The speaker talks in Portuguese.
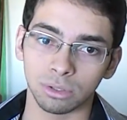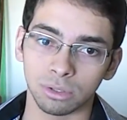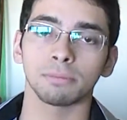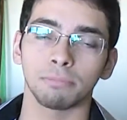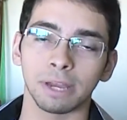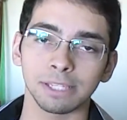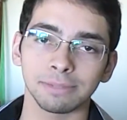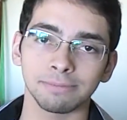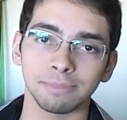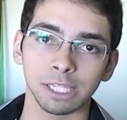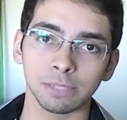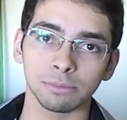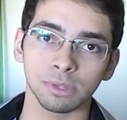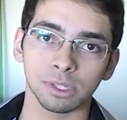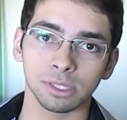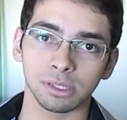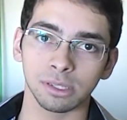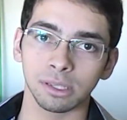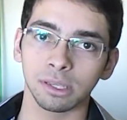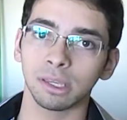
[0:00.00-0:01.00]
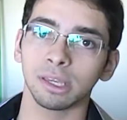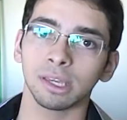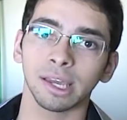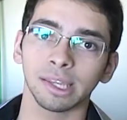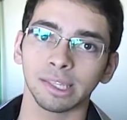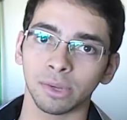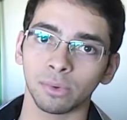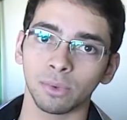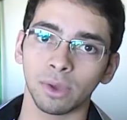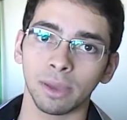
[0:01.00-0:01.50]
Mas mesmo assim,
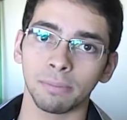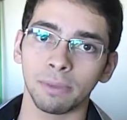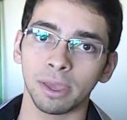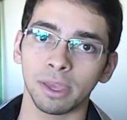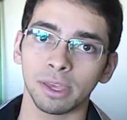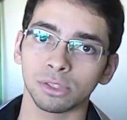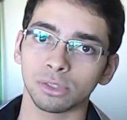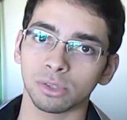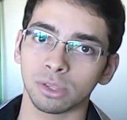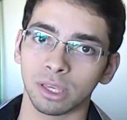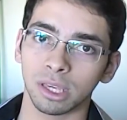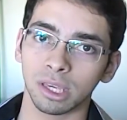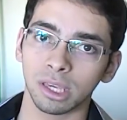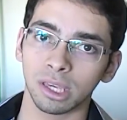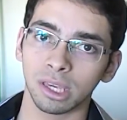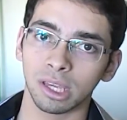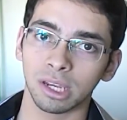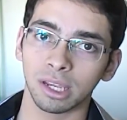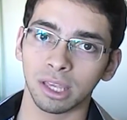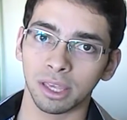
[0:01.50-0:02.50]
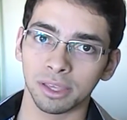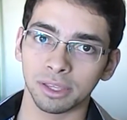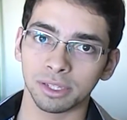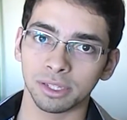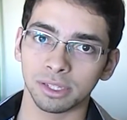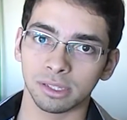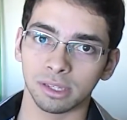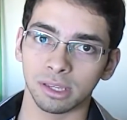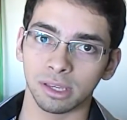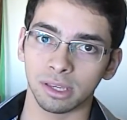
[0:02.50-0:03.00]
ainda não é bem isso que ele quis
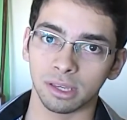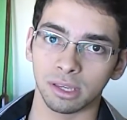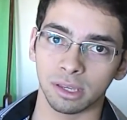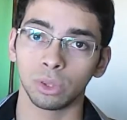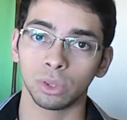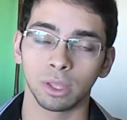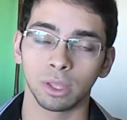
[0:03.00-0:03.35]
dizer.